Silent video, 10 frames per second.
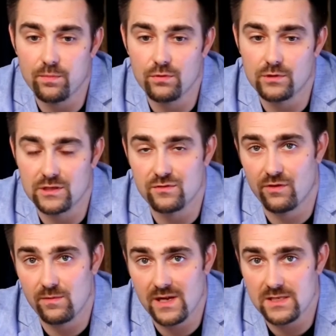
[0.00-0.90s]
по
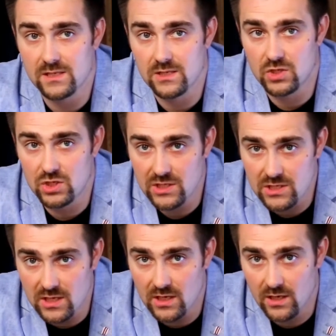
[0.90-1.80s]
трансформации
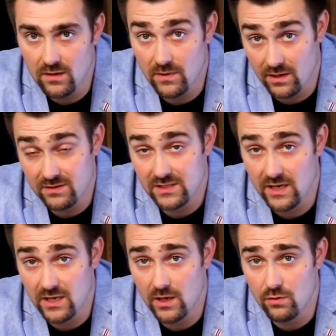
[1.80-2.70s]
жизни и
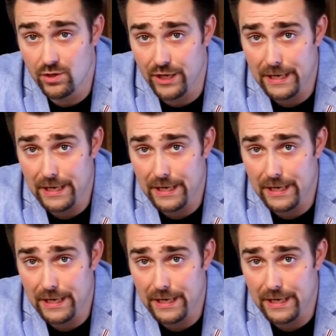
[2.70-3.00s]
мировоззрения людей.